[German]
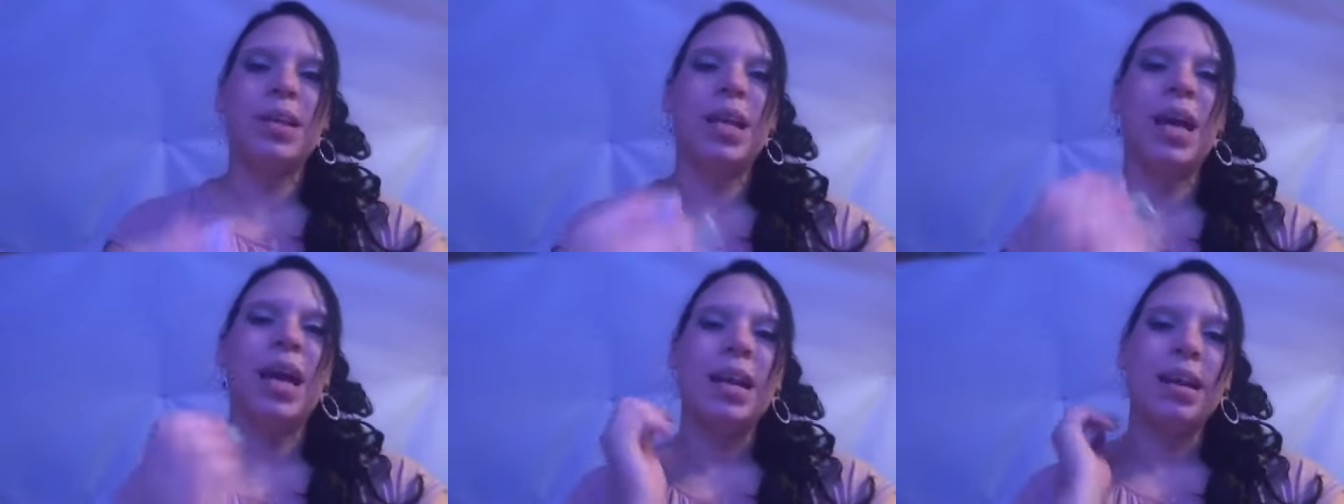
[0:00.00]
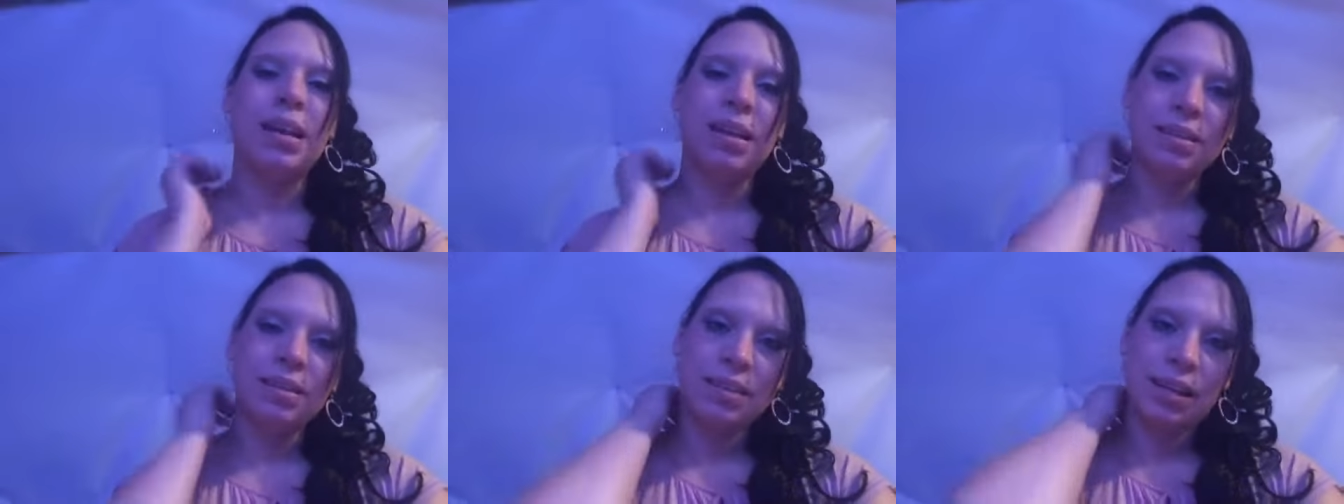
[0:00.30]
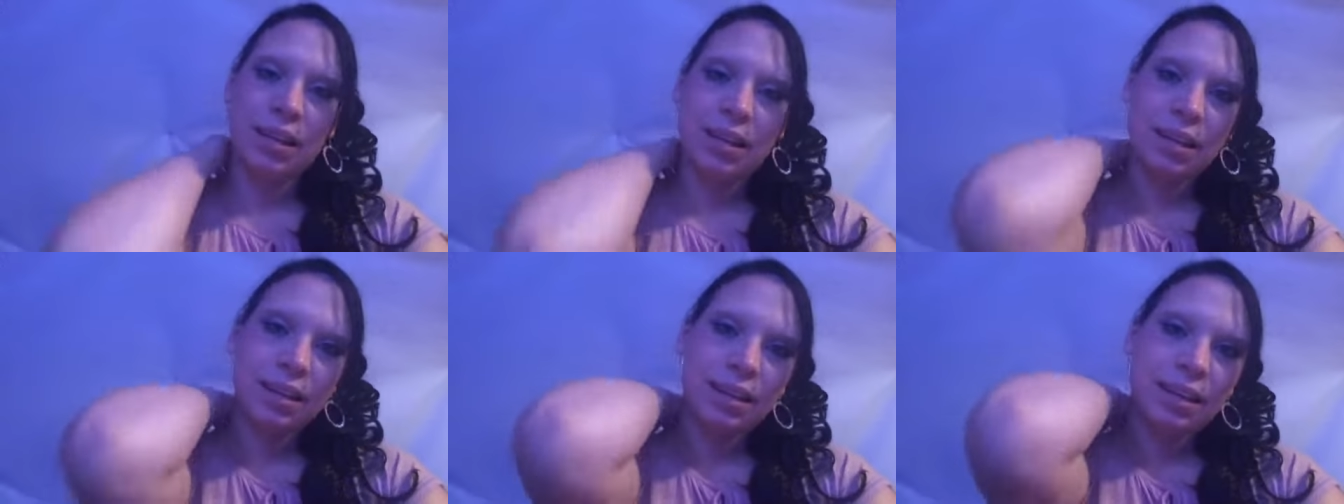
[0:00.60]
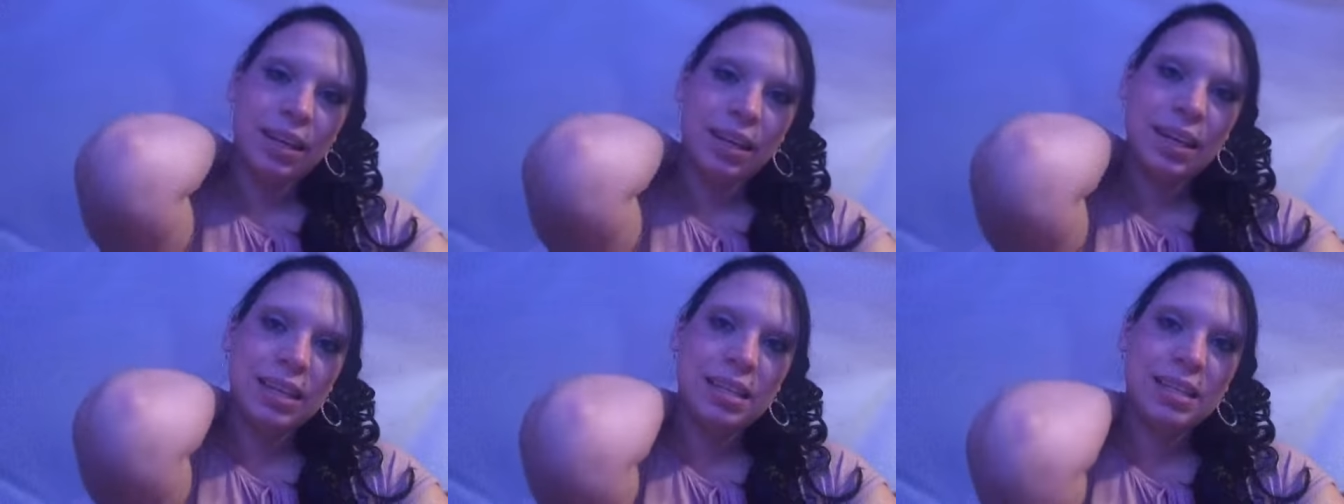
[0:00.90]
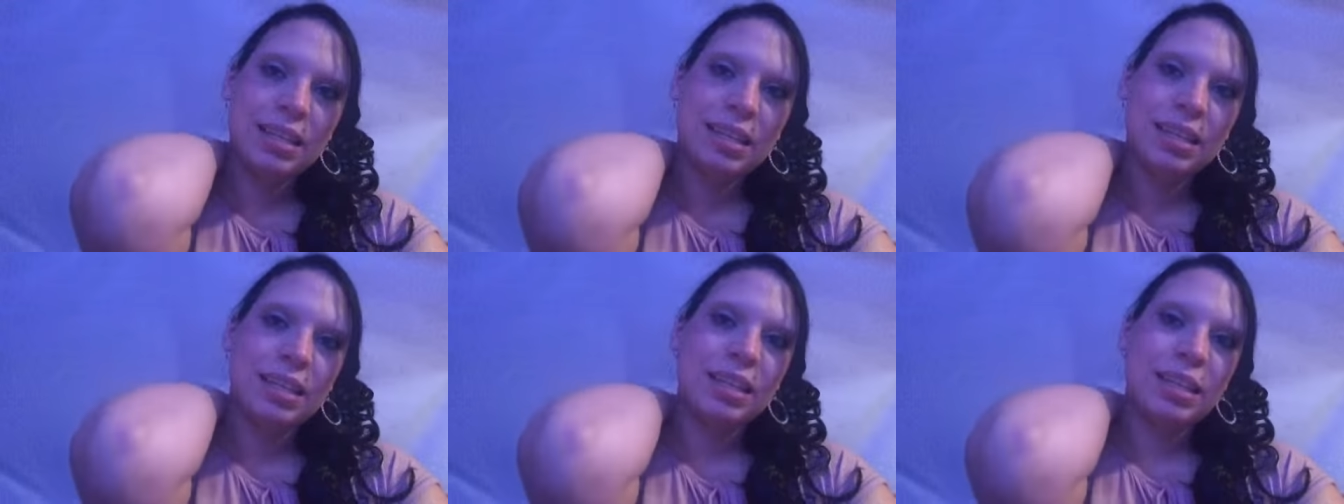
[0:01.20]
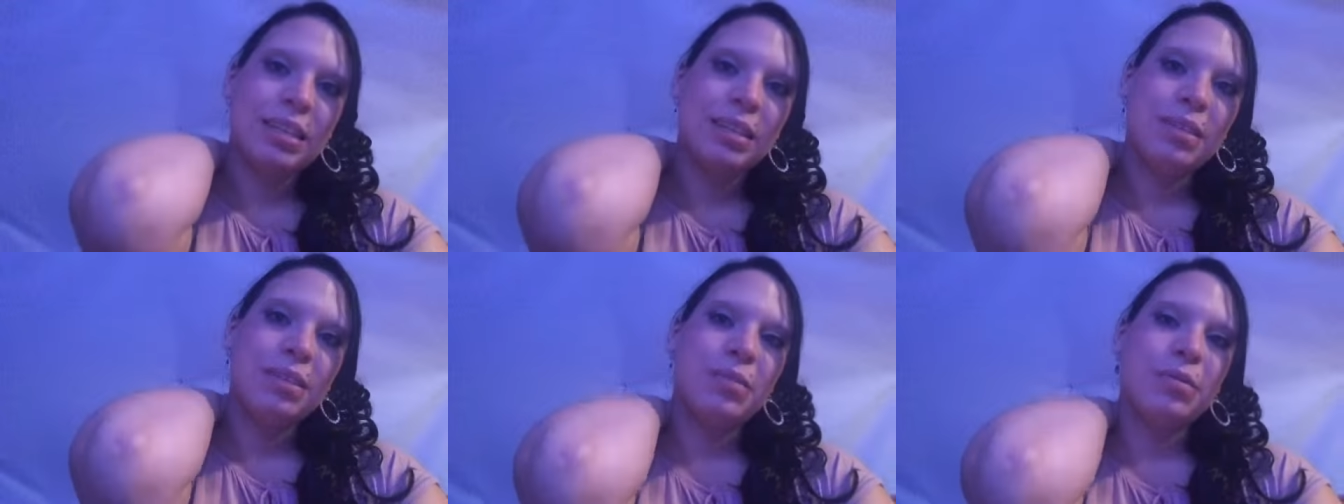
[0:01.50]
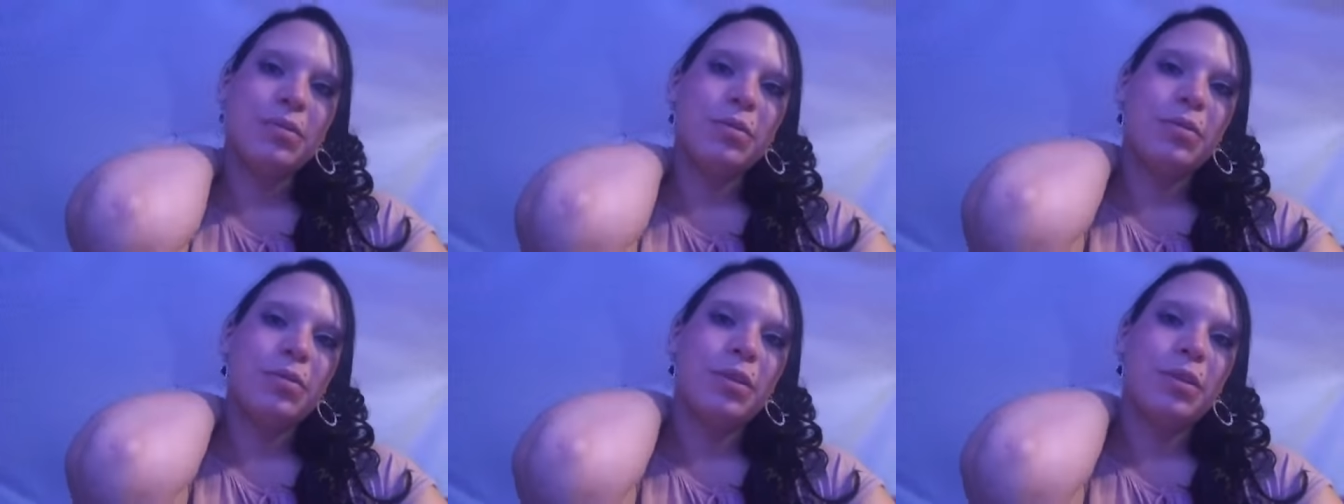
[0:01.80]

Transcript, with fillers: gerne seine Gläschen